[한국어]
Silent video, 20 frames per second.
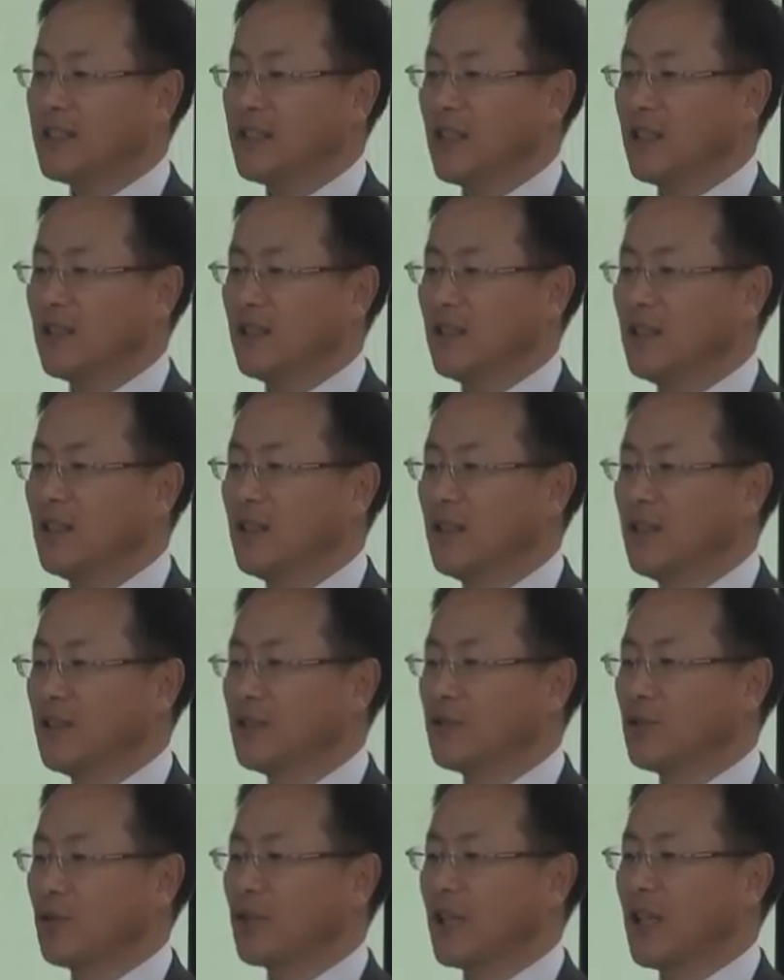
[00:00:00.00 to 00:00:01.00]
과제를
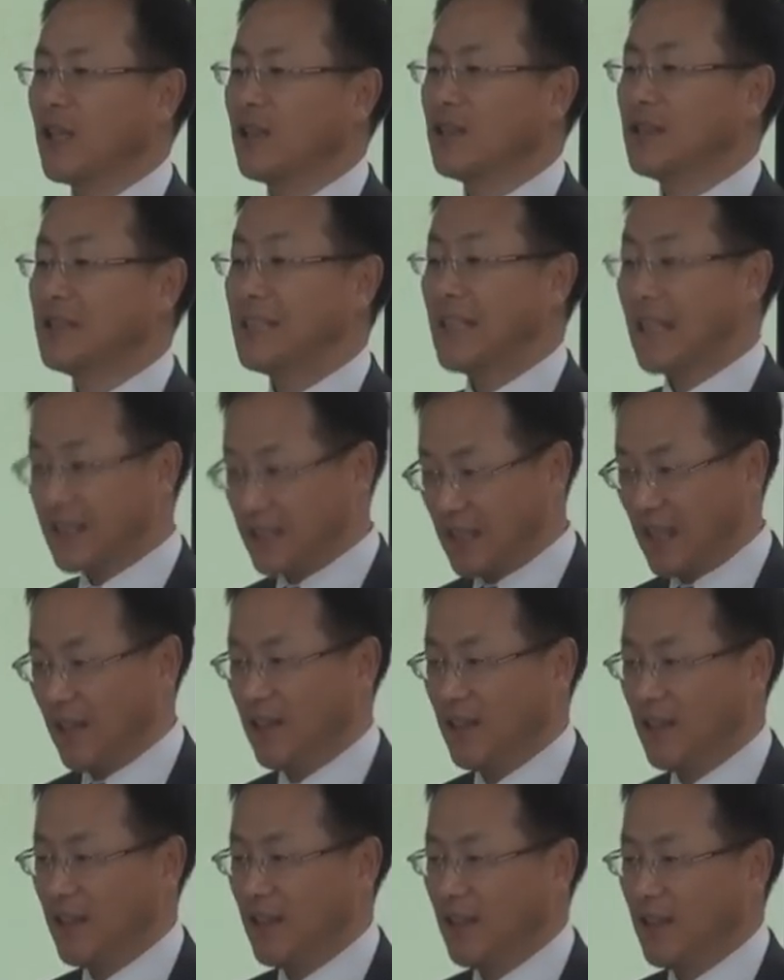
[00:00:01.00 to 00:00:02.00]
소개하는 책자